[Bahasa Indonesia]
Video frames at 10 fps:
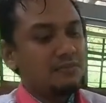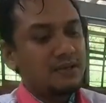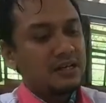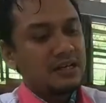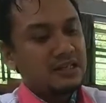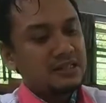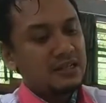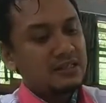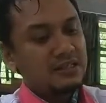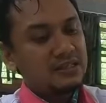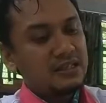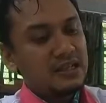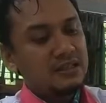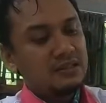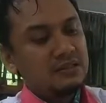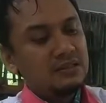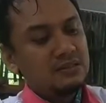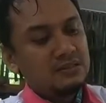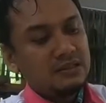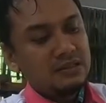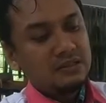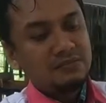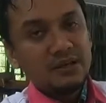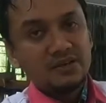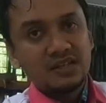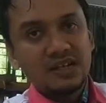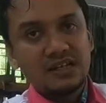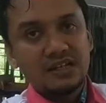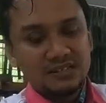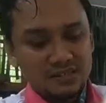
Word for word: biar kelihatan nanti dia e, bagus lagi